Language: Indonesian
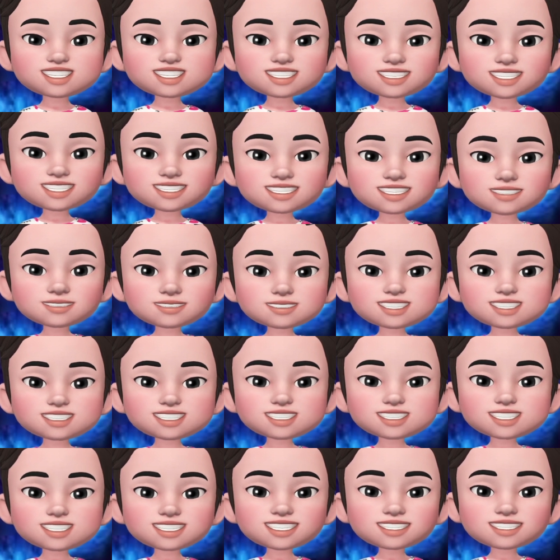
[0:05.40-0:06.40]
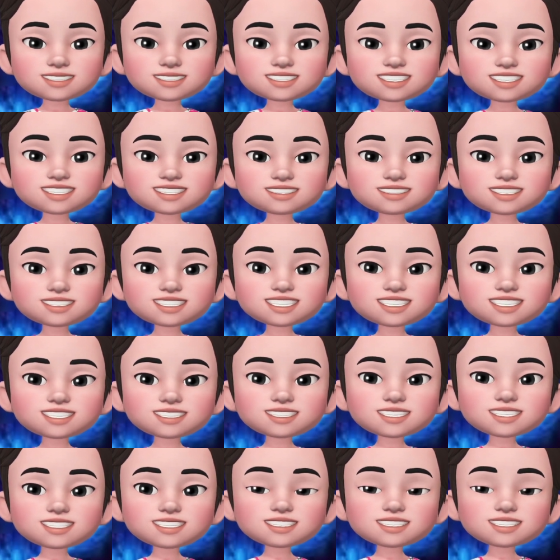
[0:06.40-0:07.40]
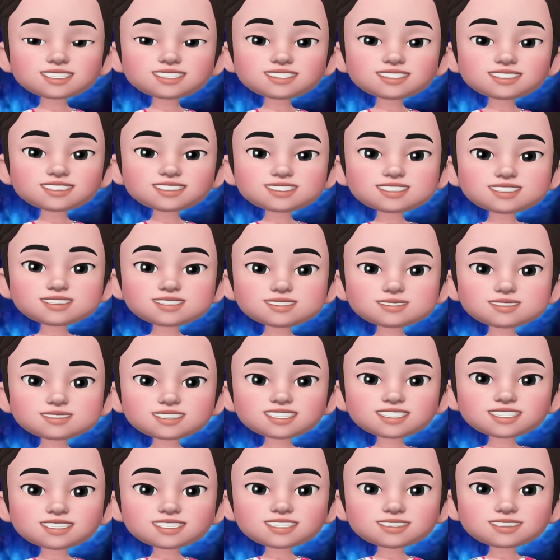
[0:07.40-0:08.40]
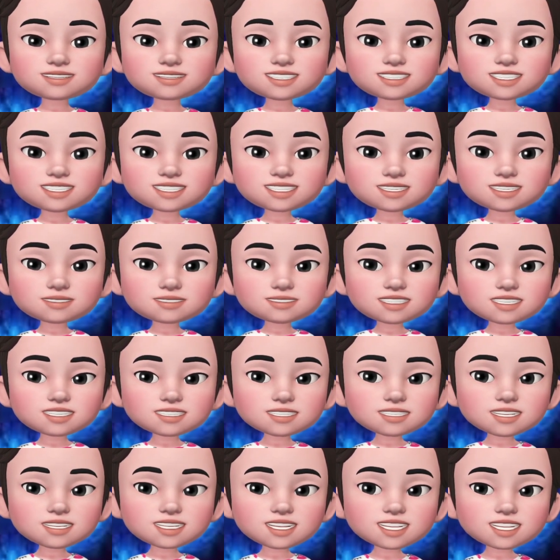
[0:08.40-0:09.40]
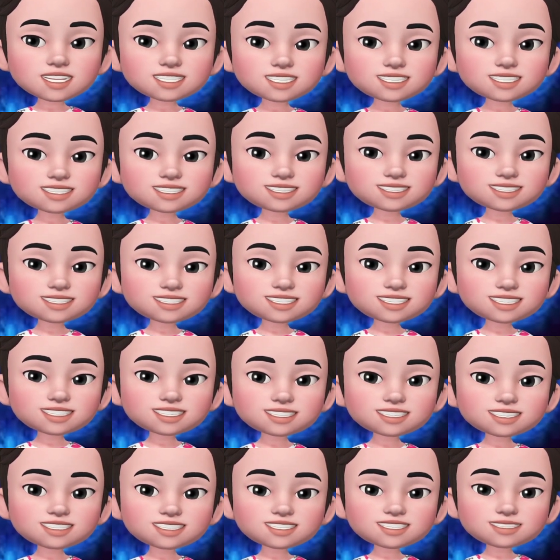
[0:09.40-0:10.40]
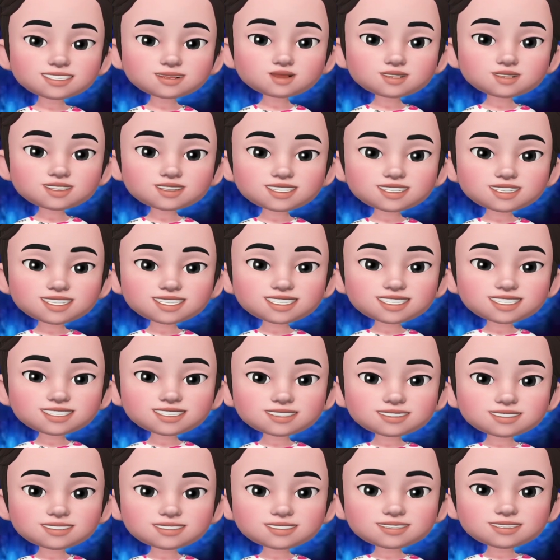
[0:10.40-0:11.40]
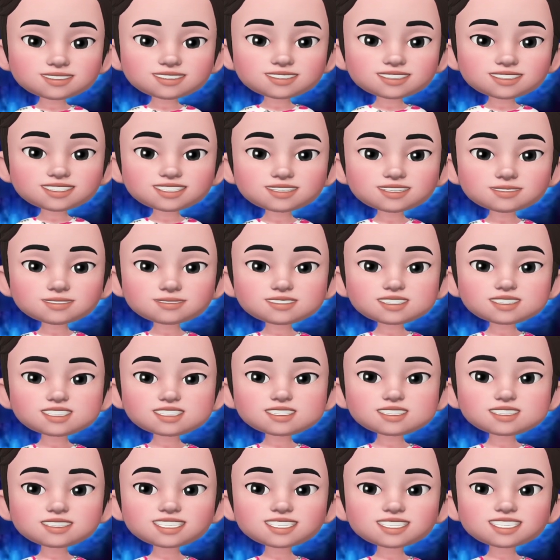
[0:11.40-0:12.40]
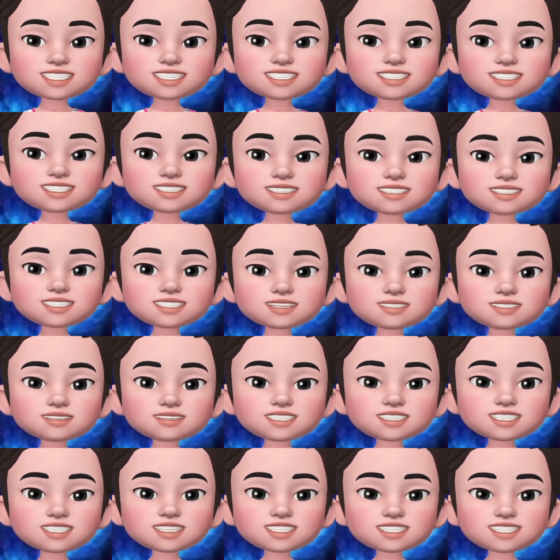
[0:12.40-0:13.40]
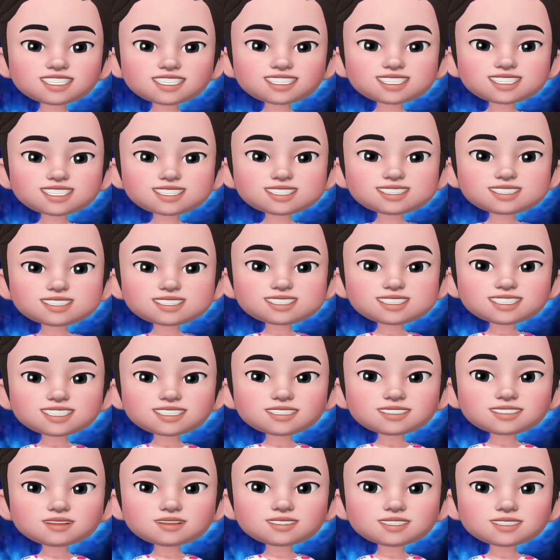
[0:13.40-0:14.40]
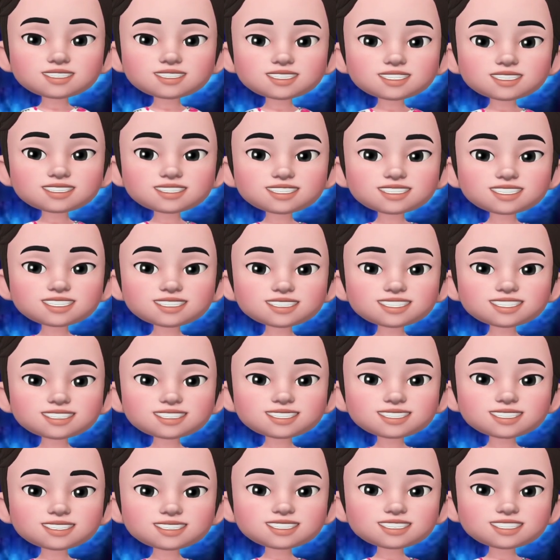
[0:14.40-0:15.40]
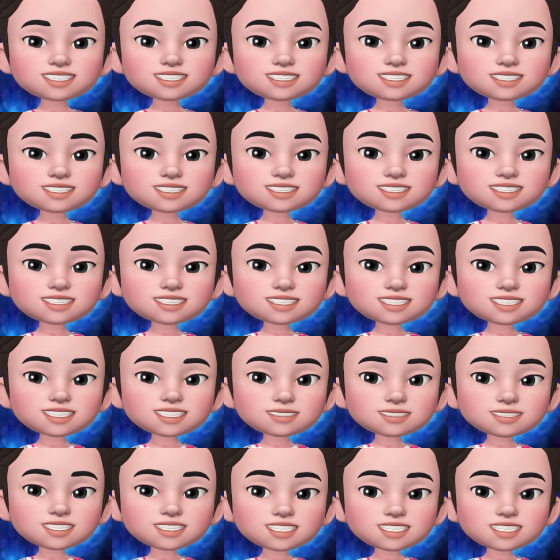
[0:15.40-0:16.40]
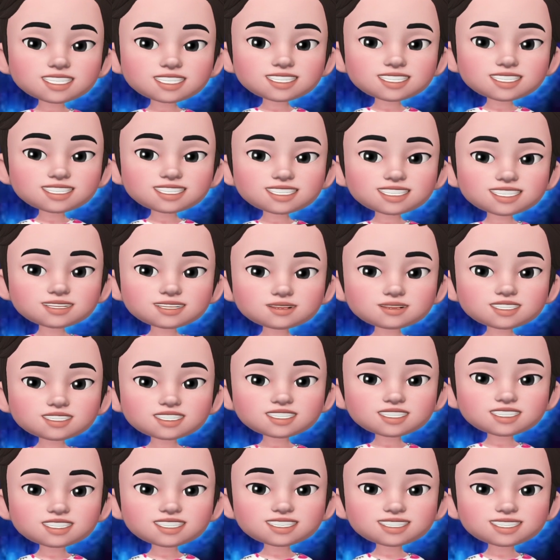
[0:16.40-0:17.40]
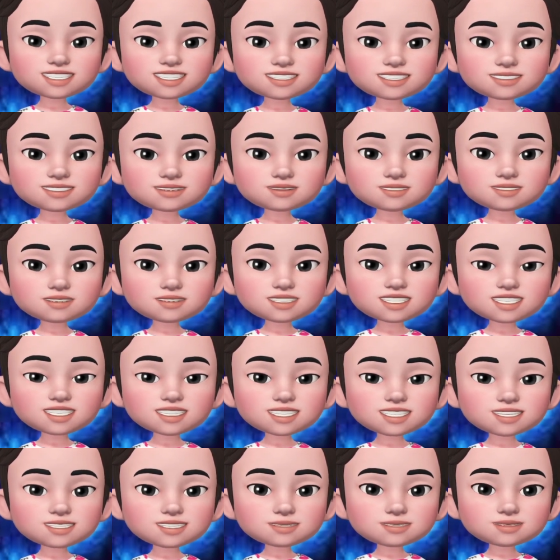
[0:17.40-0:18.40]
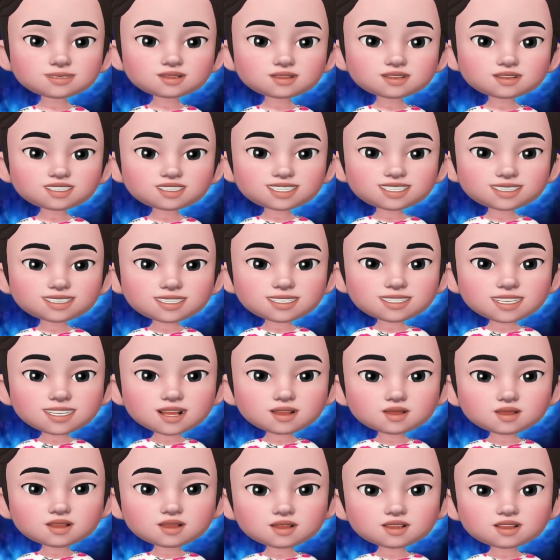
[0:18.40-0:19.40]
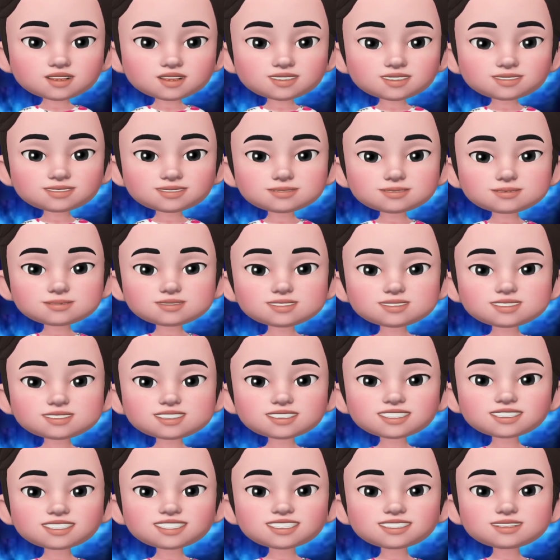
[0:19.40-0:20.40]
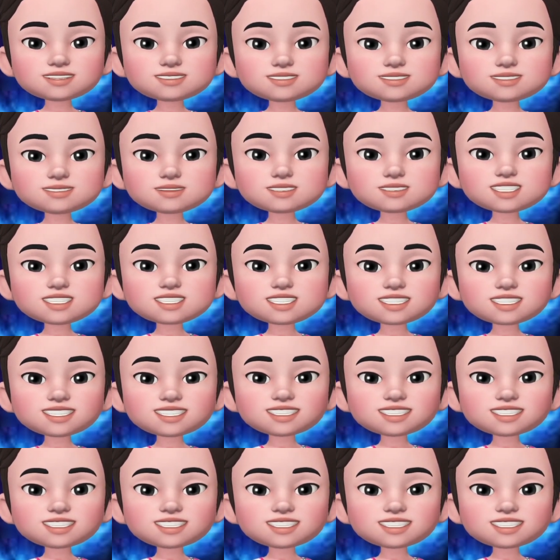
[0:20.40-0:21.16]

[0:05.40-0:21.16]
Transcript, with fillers: dengan kebaikan dan persaudaraan, hiduplah seorang pedagang bernama Ali dan keluarganya. Mereka tinggal dalam keramaian dan kedamaian dengan tetangga-tetangga mereka yang berasal dari berbagai suku dan agama. Suatu hari,